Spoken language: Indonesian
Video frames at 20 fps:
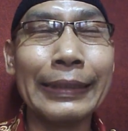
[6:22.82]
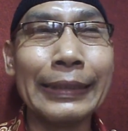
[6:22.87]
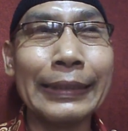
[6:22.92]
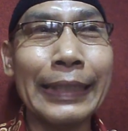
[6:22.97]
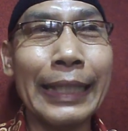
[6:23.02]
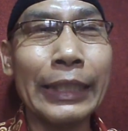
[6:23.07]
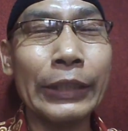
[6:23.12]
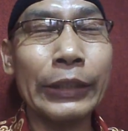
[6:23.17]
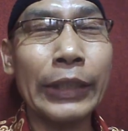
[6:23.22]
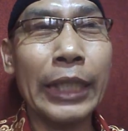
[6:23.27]

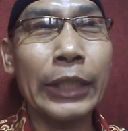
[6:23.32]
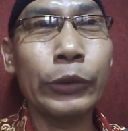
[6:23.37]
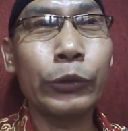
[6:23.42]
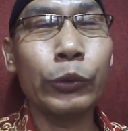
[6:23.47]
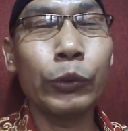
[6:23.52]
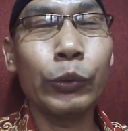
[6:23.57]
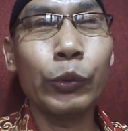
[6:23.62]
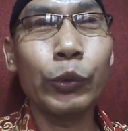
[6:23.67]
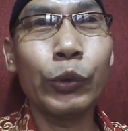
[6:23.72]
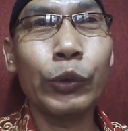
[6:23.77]
istri saya saya
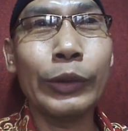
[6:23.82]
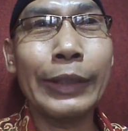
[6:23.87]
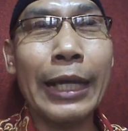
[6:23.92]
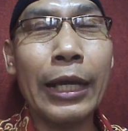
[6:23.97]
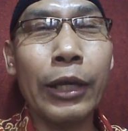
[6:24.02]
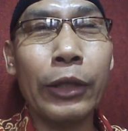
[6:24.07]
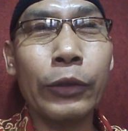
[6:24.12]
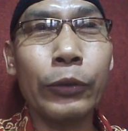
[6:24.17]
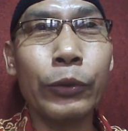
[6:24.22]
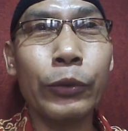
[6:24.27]
suruh
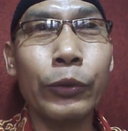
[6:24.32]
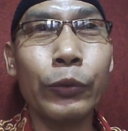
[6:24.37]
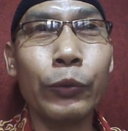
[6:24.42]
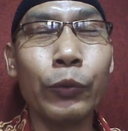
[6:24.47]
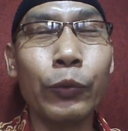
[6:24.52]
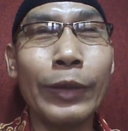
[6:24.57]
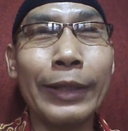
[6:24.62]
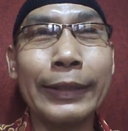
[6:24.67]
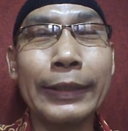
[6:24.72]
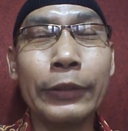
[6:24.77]
naruh
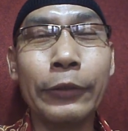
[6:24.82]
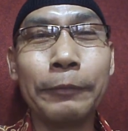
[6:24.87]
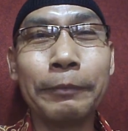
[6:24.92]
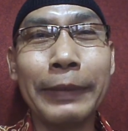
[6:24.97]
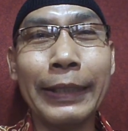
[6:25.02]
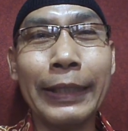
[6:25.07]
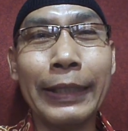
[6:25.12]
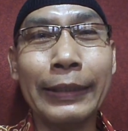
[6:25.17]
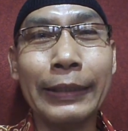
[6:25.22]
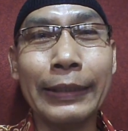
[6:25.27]
uang di
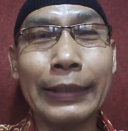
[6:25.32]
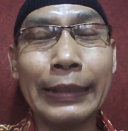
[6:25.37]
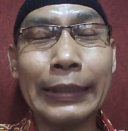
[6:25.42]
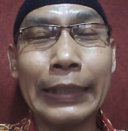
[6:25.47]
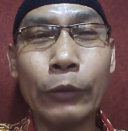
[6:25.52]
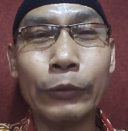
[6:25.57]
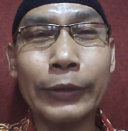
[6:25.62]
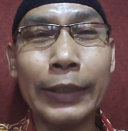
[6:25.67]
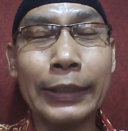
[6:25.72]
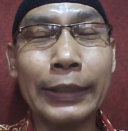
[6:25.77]
dompet
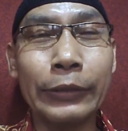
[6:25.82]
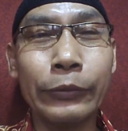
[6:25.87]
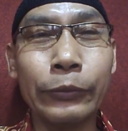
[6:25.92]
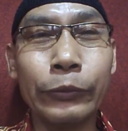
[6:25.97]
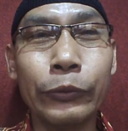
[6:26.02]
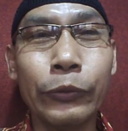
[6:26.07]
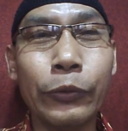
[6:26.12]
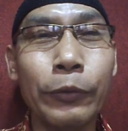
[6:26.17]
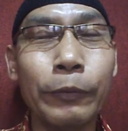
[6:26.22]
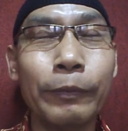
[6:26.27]
nggak usah
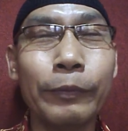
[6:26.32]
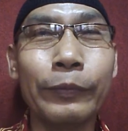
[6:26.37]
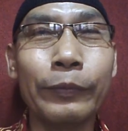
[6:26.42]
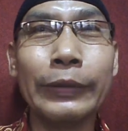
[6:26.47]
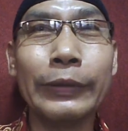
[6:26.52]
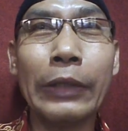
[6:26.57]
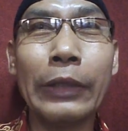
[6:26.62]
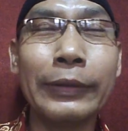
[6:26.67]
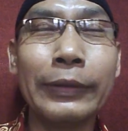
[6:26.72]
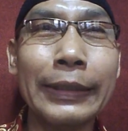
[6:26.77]
ditutup
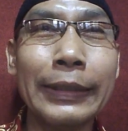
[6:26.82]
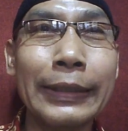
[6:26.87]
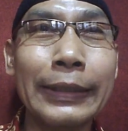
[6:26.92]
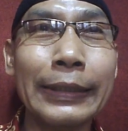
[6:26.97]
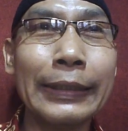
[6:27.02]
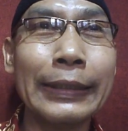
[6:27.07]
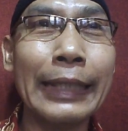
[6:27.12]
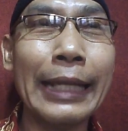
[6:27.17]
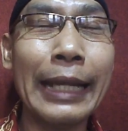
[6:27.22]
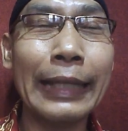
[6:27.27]
taruh
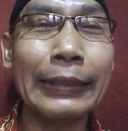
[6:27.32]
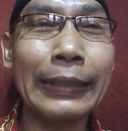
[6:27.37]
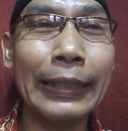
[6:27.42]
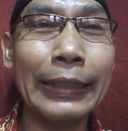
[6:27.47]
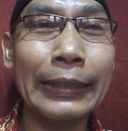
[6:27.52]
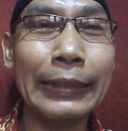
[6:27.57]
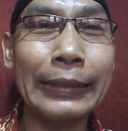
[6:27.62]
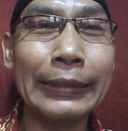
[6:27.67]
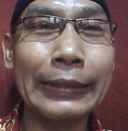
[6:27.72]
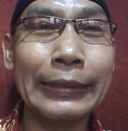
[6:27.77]
di
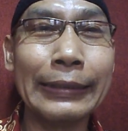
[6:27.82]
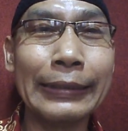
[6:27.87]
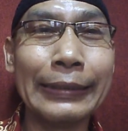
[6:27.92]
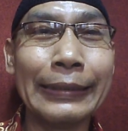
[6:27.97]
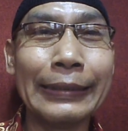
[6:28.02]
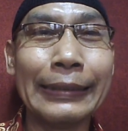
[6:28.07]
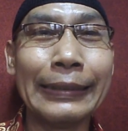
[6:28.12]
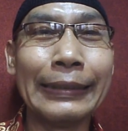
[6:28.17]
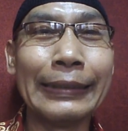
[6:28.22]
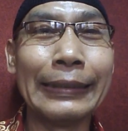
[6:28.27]
lantai
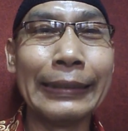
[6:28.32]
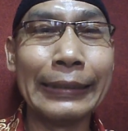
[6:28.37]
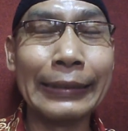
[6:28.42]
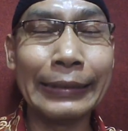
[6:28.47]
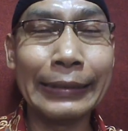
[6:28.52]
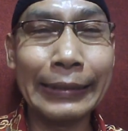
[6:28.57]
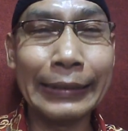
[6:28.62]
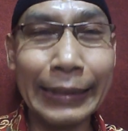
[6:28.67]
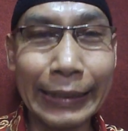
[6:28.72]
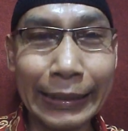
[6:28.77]

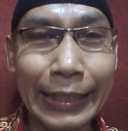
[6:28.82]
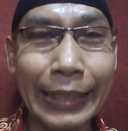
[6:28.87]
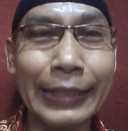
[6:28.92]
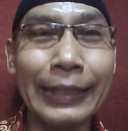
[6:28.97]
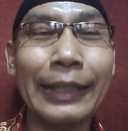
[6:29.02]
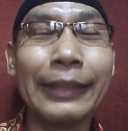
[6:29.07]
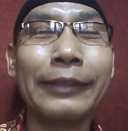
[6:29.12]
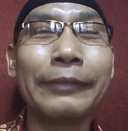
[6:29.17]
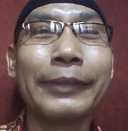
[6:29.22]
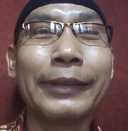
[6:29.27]

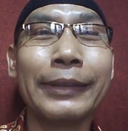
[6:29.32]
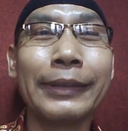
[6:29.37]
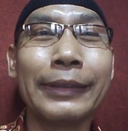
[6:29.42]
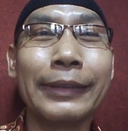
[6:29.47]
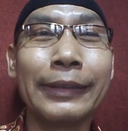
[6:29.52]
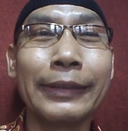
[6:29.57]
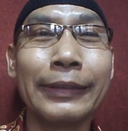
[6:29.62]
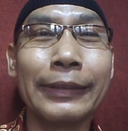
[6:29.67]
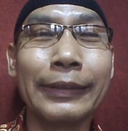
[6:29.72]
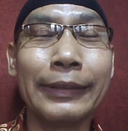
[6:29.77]
tidak hilang teman
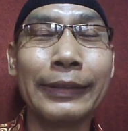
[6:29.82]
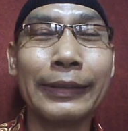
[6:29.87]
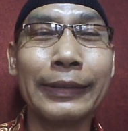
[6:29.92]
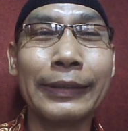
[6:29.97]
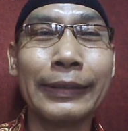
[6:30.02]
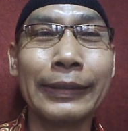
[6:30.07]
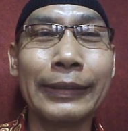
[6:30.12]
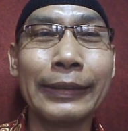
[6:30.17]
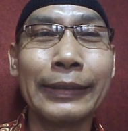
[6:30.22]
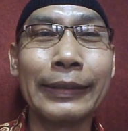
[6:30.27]

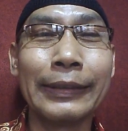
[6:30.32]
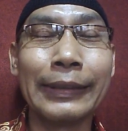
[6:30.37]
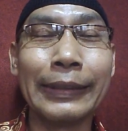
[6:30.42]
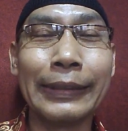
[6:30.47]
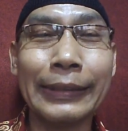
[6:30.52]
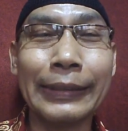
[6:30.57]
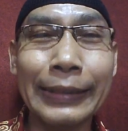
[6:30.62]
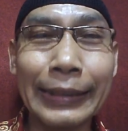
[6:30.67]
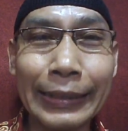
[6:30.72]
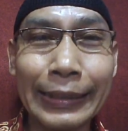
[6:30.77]

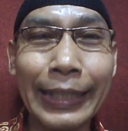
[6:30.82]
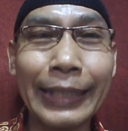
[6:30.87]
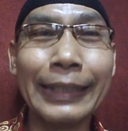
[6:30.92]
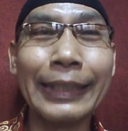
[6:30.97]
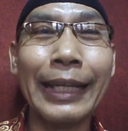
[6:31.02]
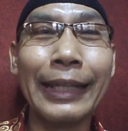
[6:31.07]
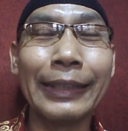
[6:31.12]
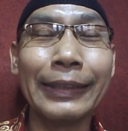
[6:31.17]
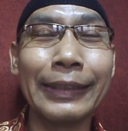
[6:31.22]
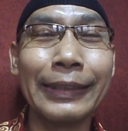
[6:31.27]
tidak
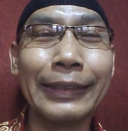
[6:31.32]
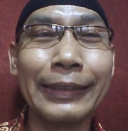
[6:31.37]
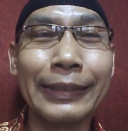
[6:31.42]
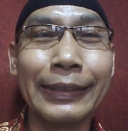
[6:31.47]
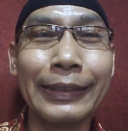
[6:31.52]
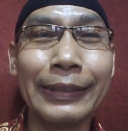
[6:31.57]
hilang